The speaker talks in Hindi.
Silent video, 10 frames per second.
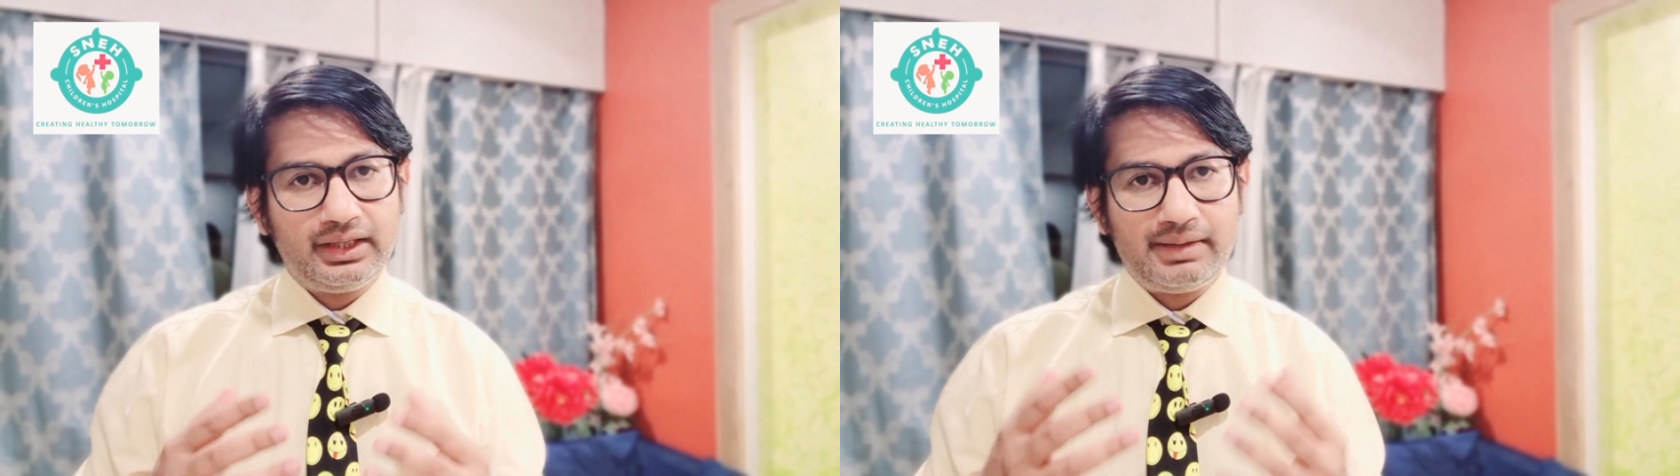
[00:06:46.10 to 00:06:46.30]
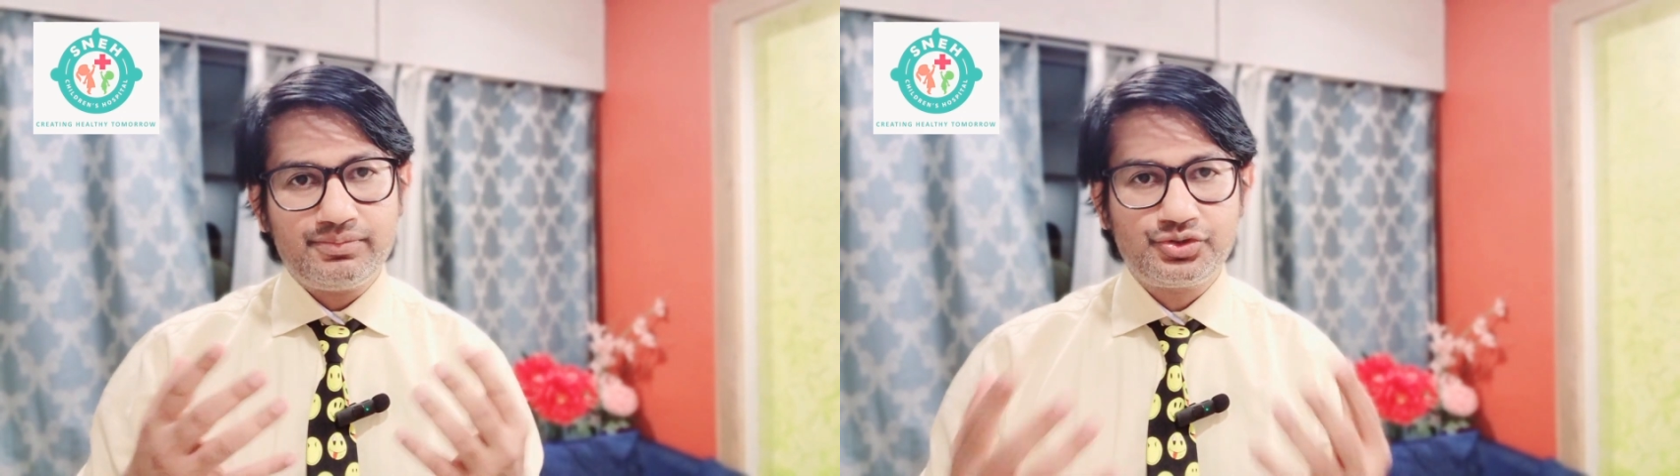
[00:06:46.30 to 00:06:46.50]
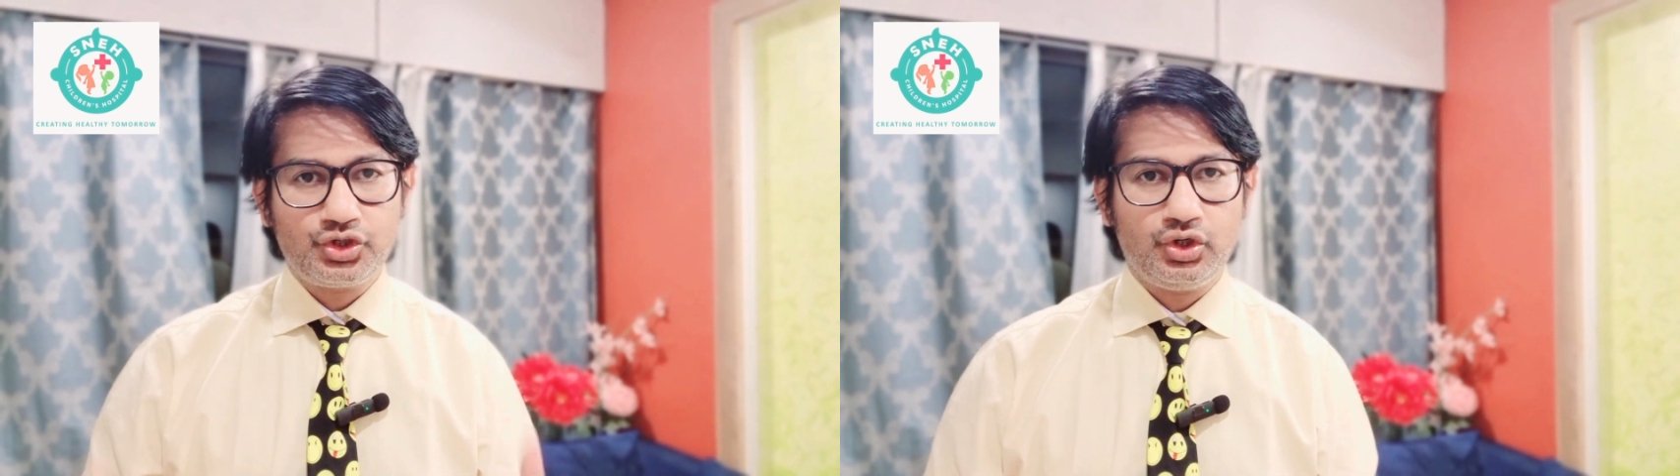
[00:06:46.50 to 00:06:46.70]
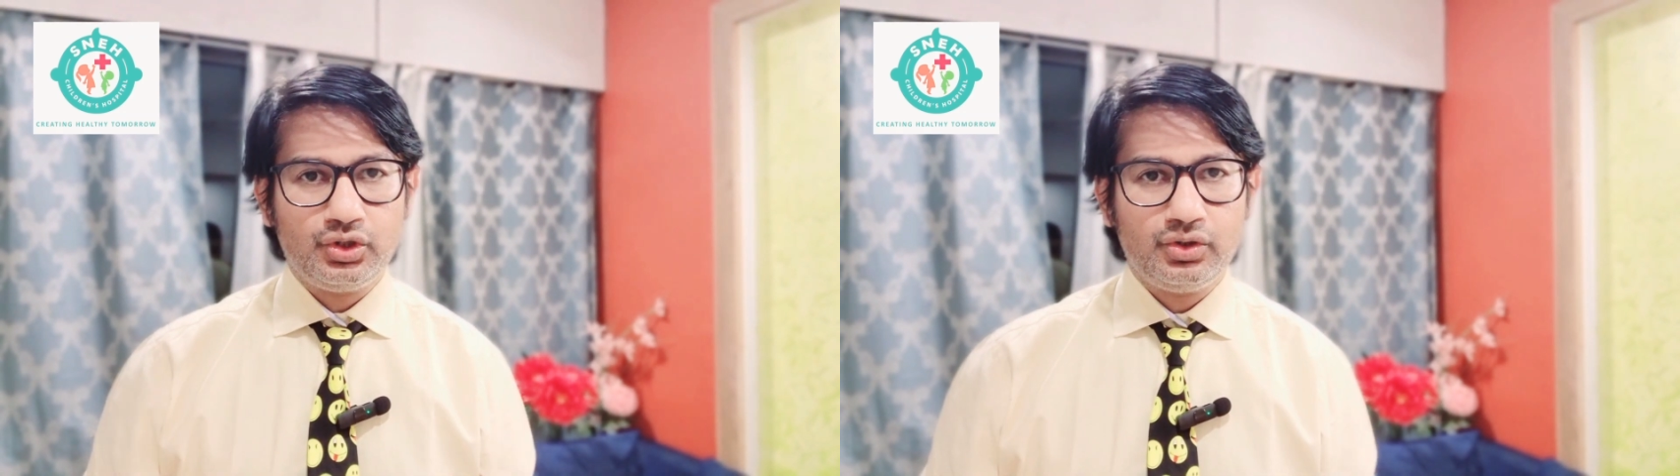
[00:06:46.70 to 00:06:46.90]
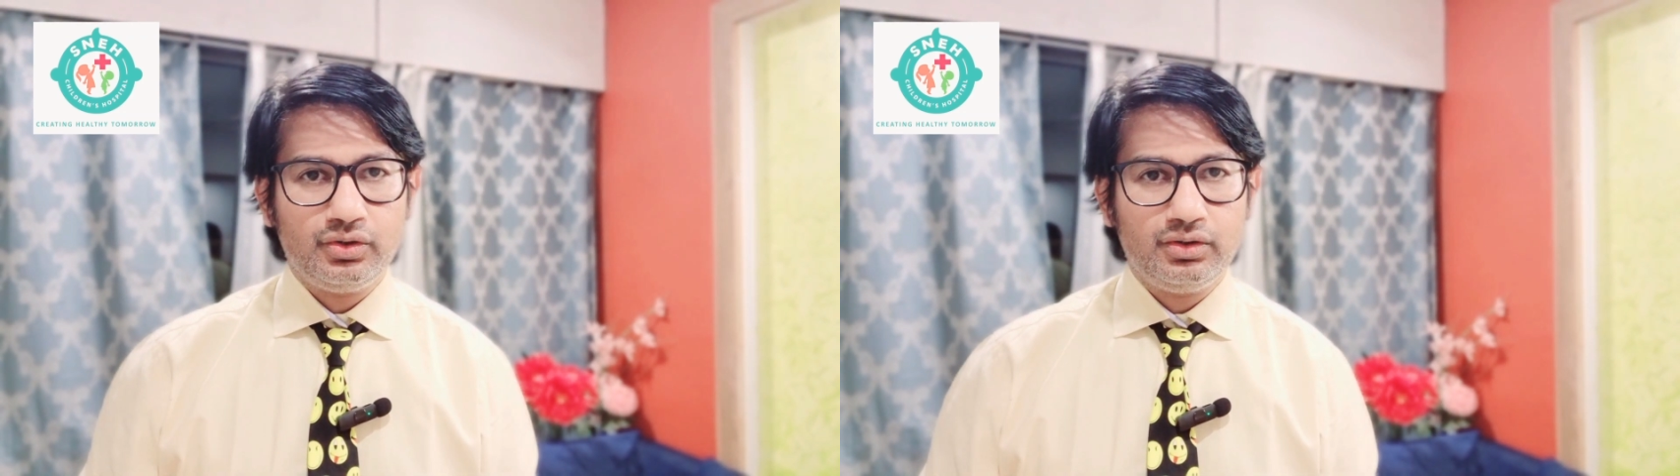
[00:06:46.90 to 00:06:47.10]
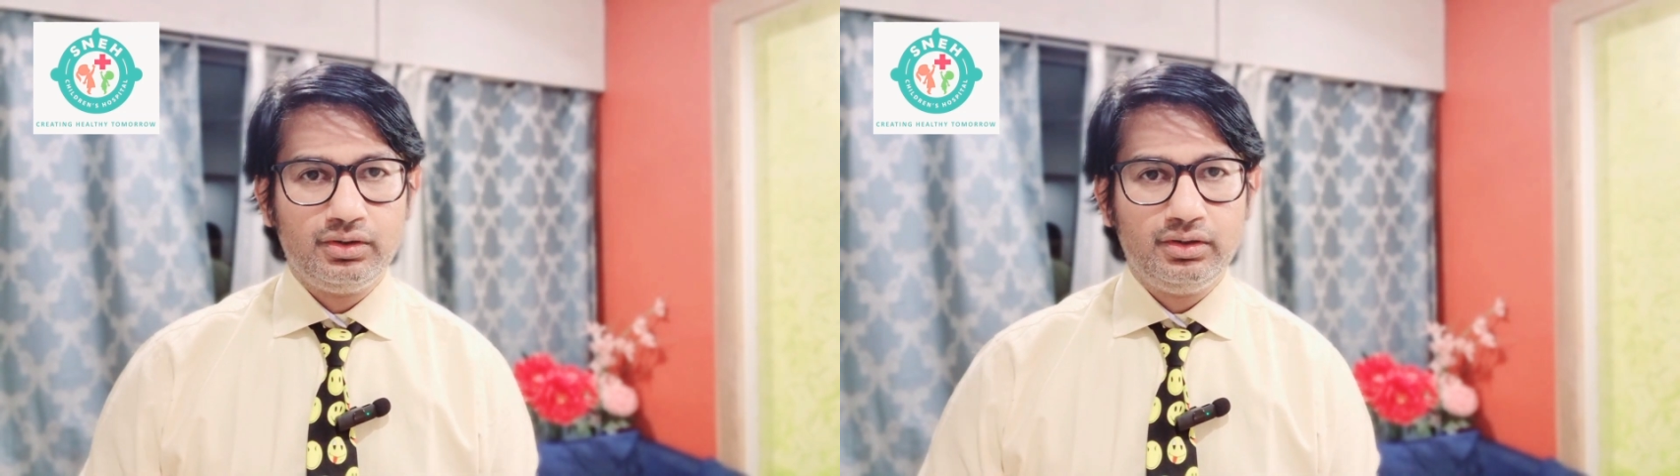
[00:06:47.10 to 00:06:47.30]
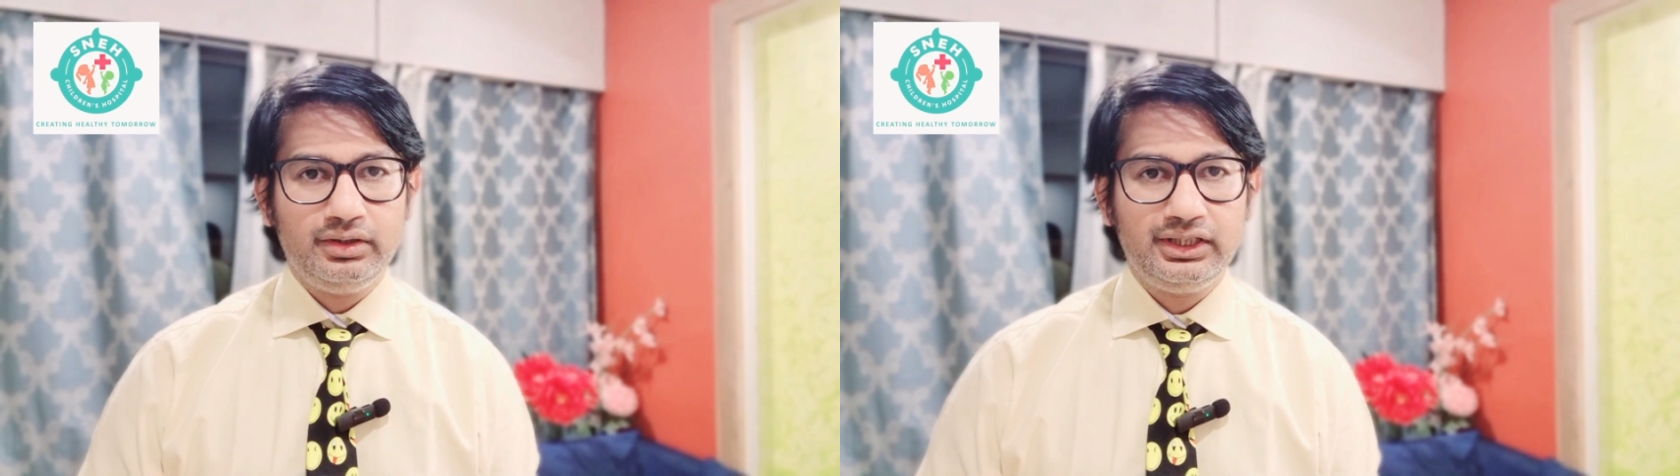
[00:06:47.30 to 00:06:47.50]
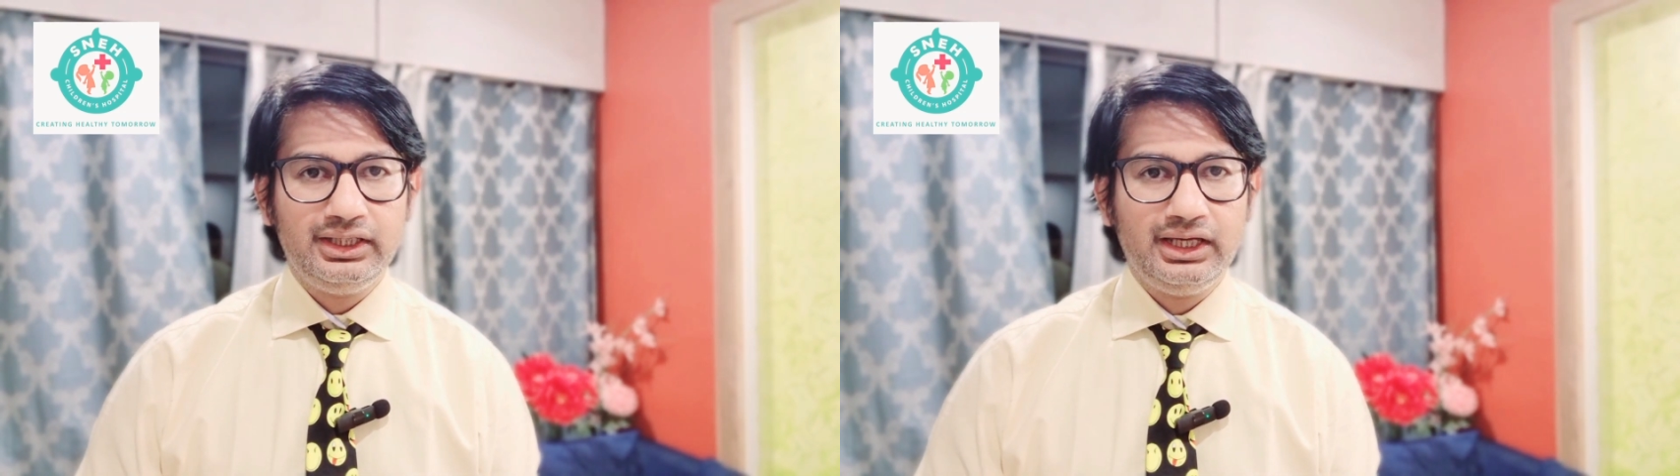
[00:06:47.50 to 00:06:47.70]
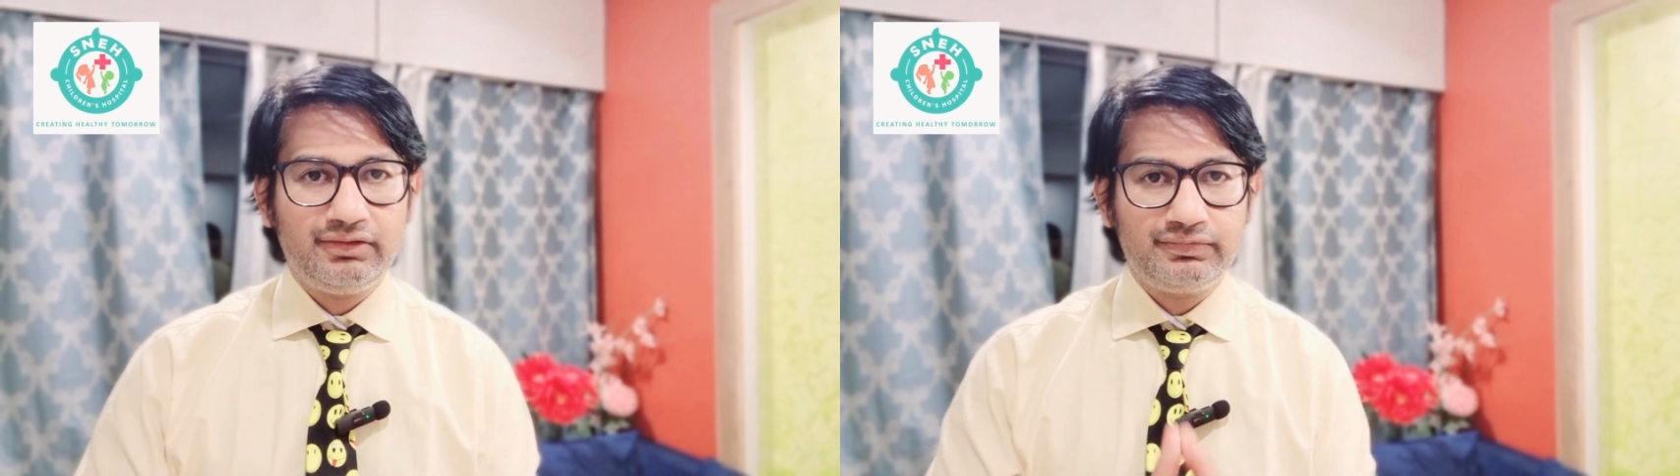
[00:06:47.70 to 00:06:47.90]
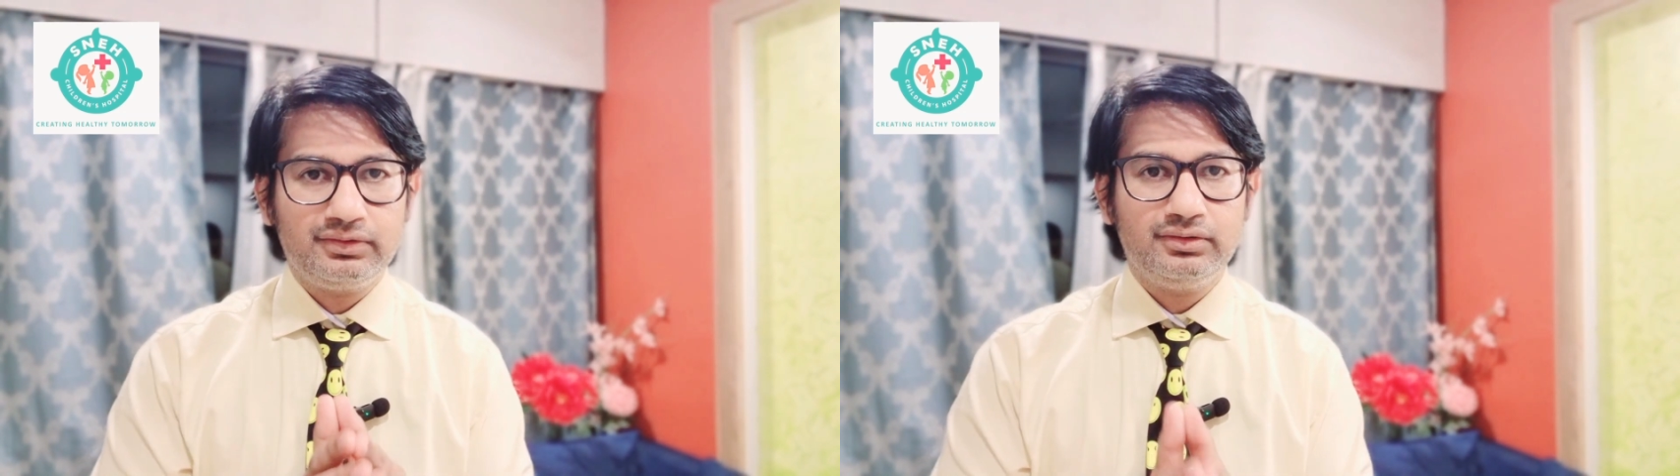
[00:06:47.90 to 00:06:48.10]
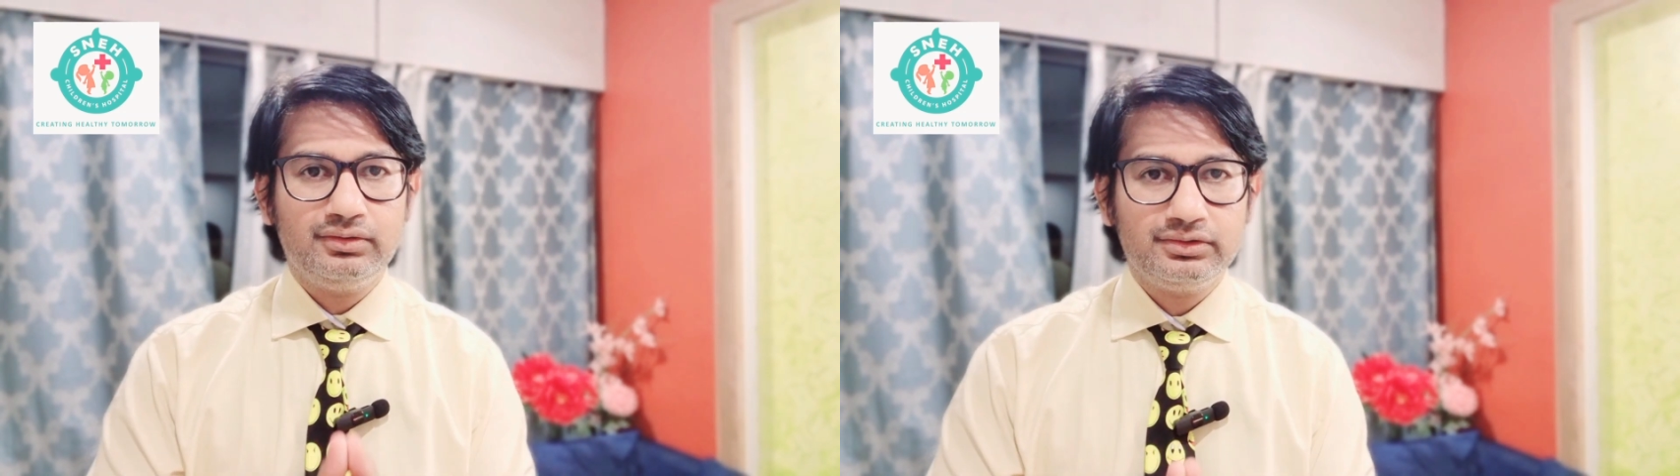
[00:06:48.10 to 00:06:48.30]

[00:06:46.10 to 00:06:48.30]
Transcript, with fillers: आई एम श्योर कि आफ्टर